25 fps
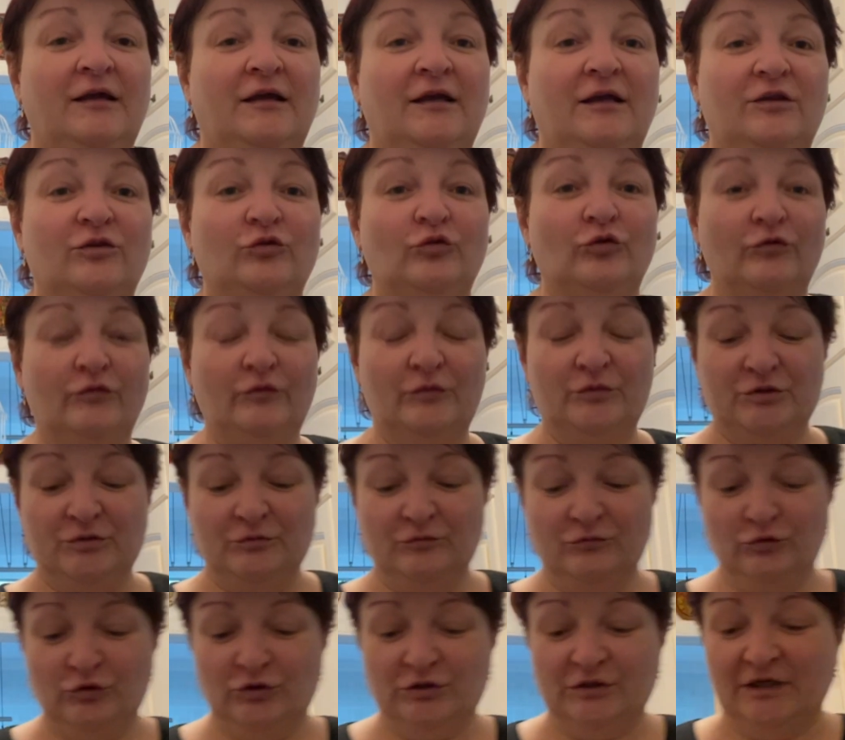Ну и, в общем,
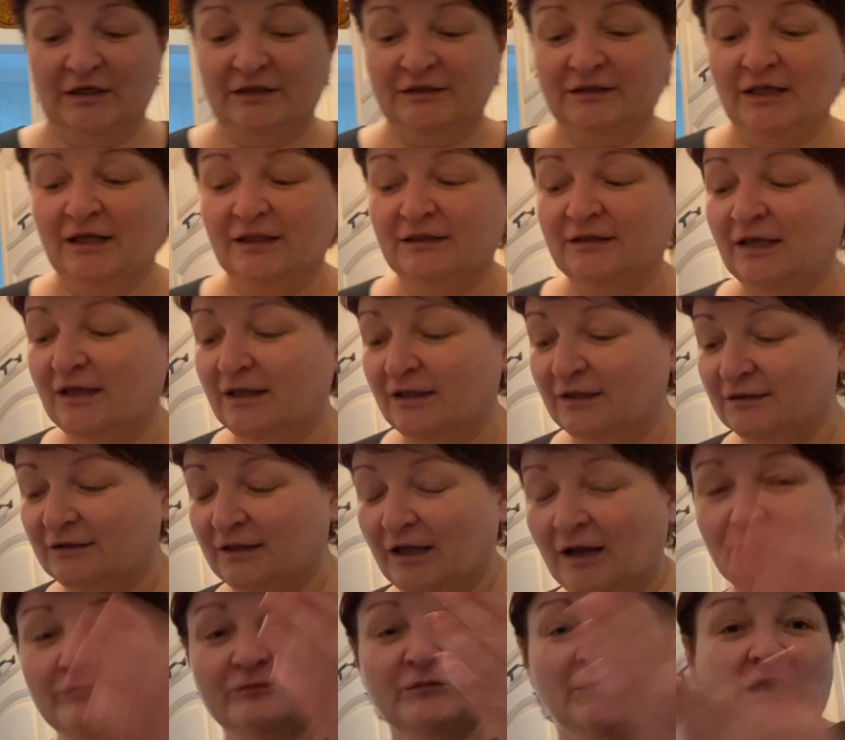вот когда на,
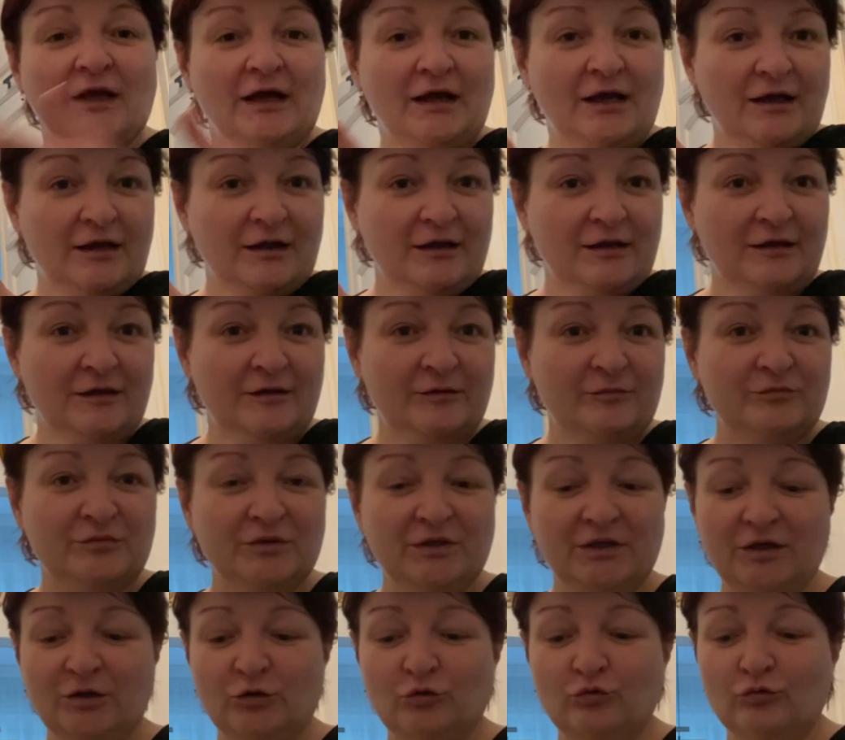там на
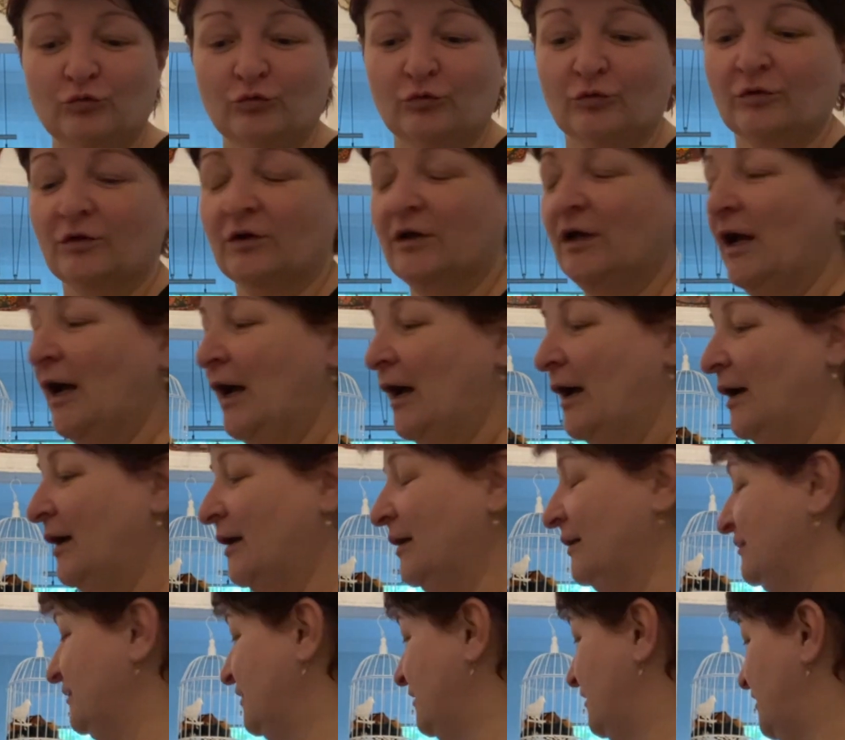берегу,
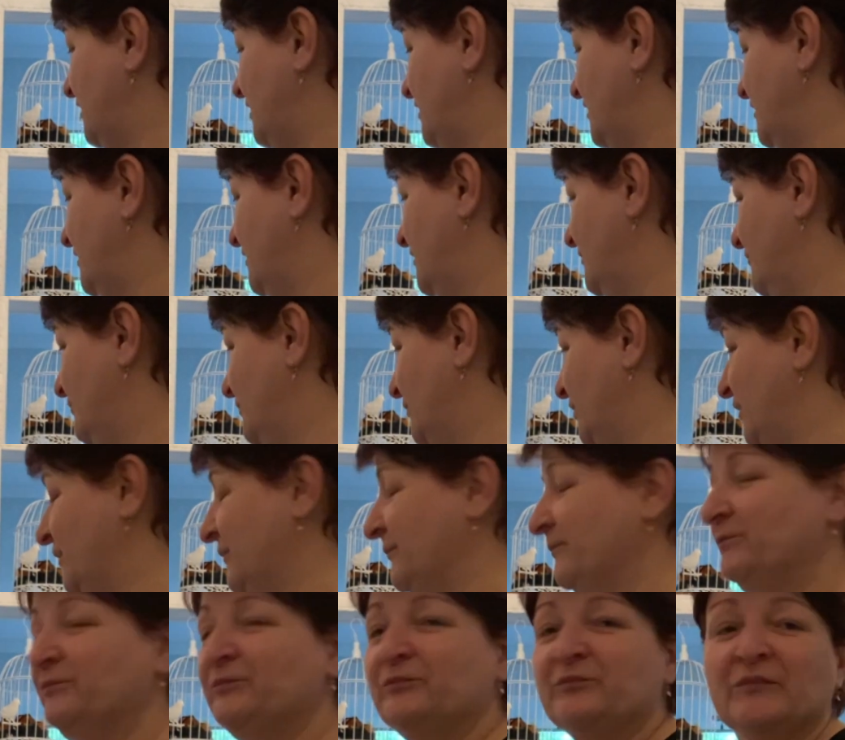а такие
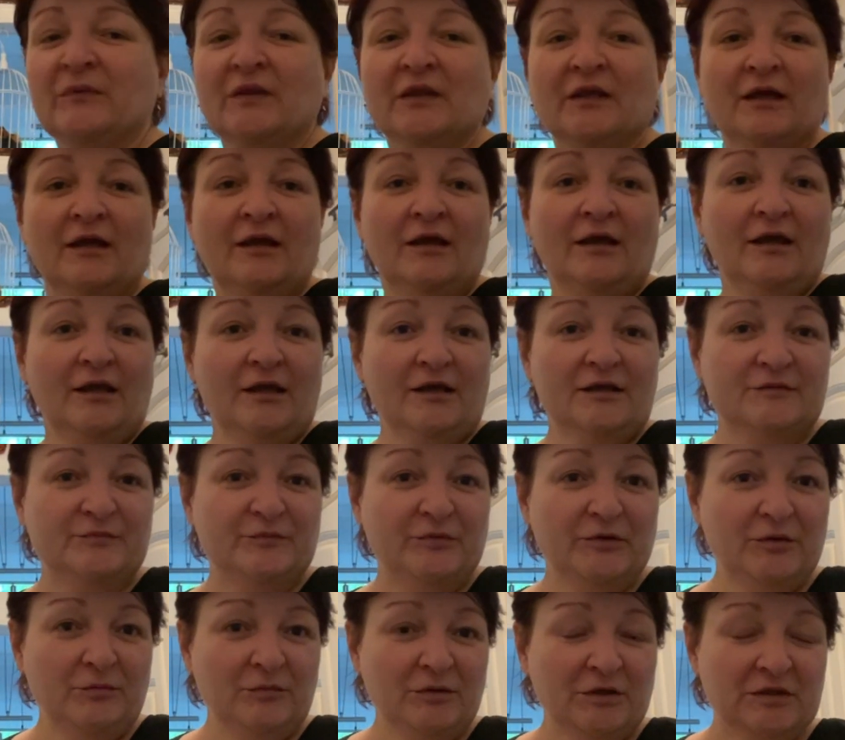мы
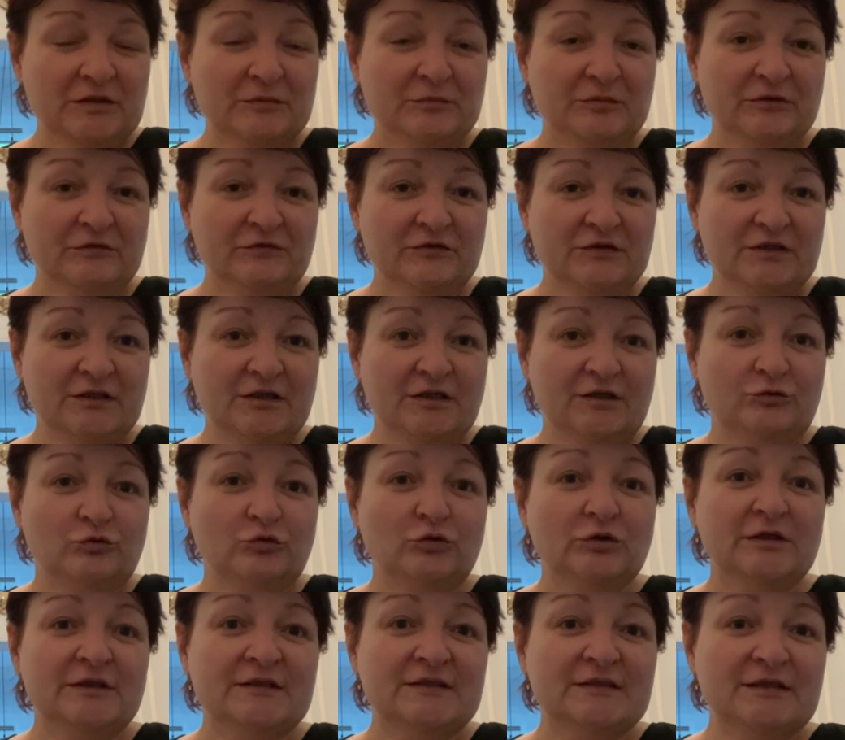эксперименты проводили
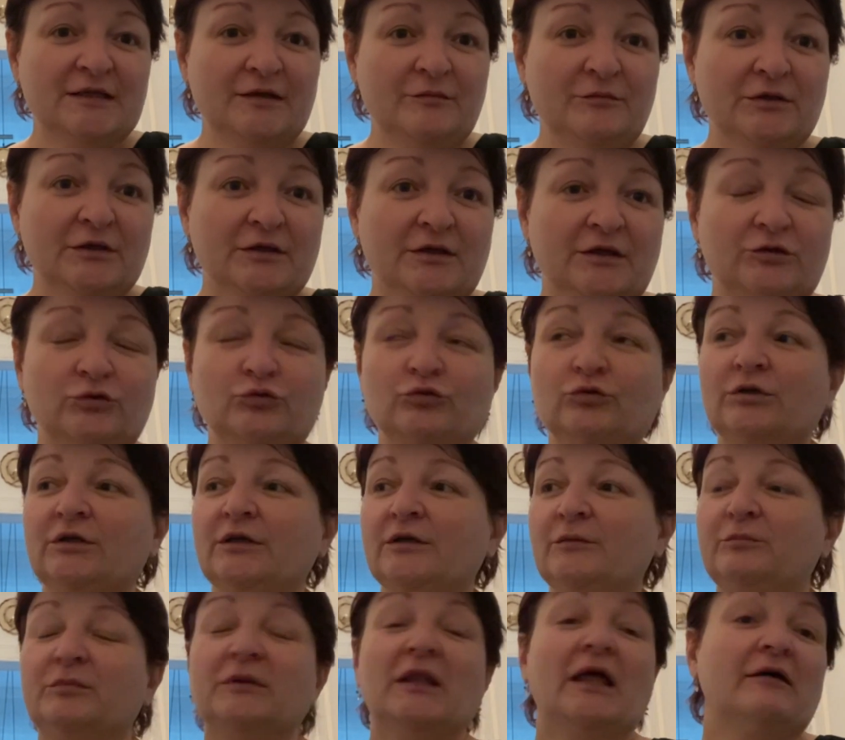только с теми,
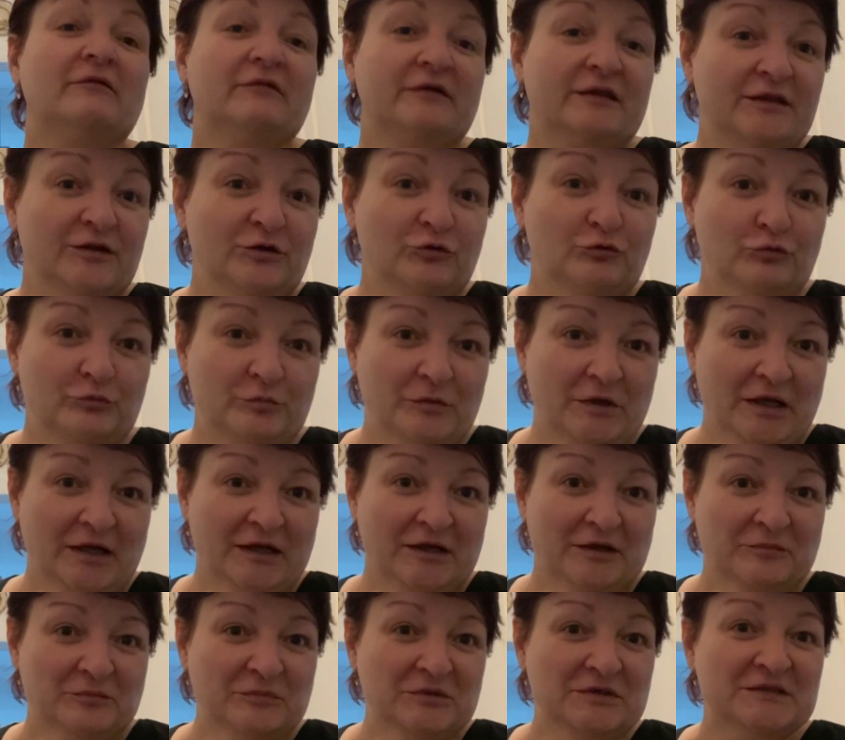которые плавать не умели.
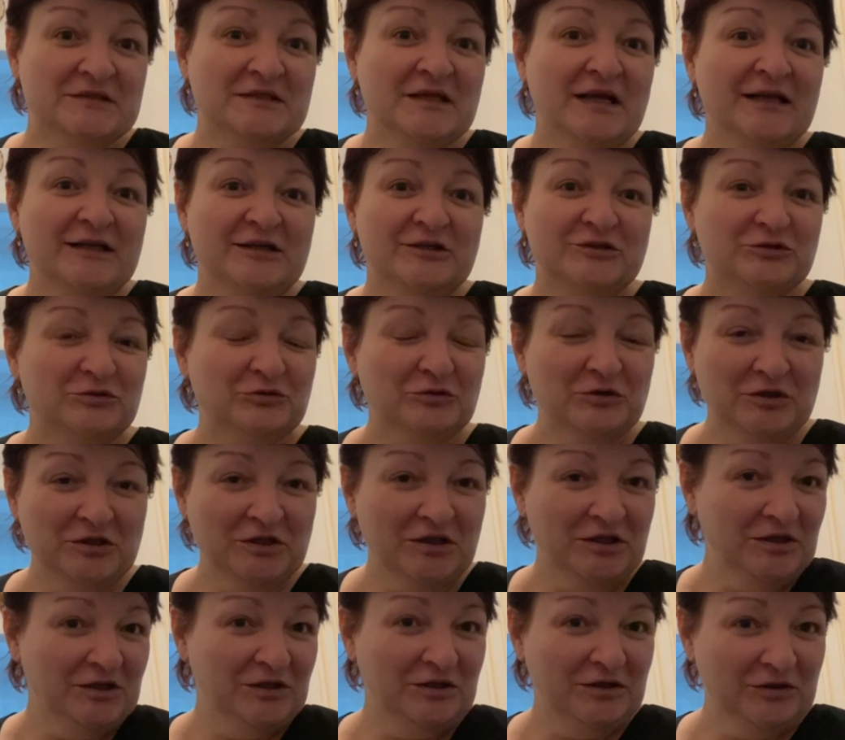И мы знали, что
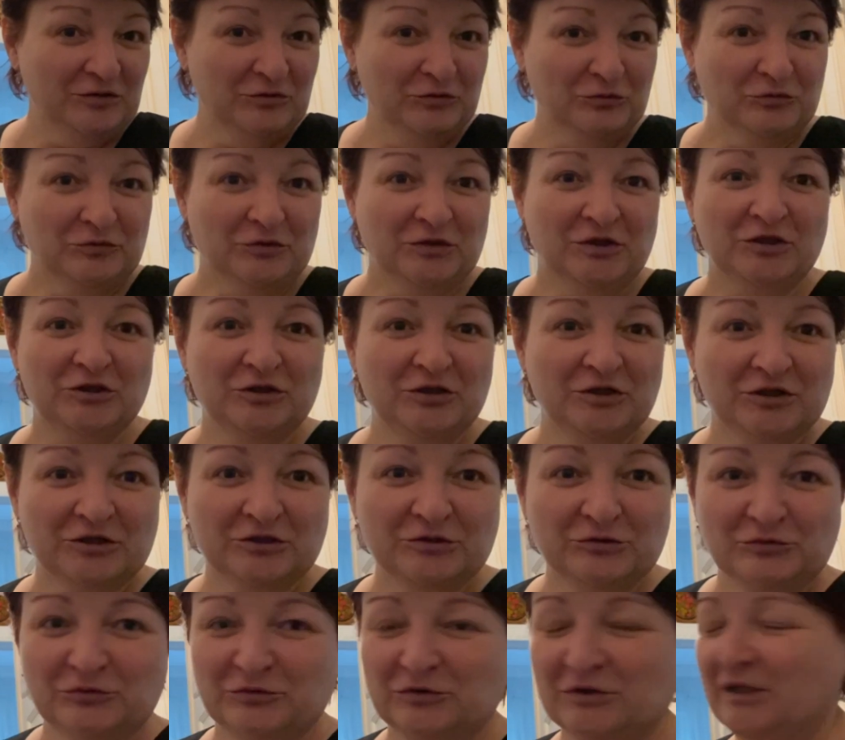они ну, не
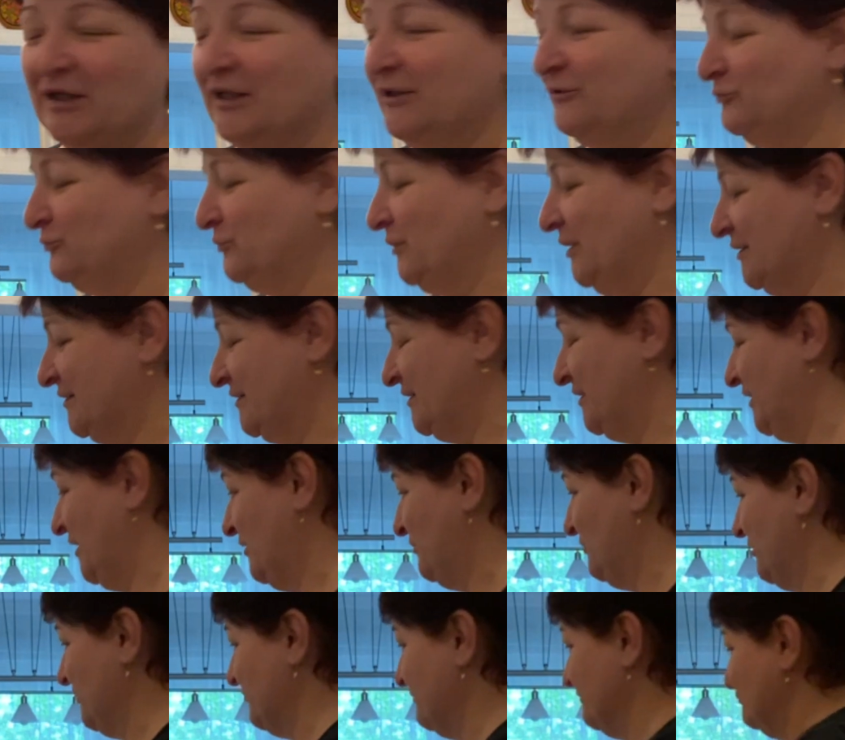нырнут да, туда за нами.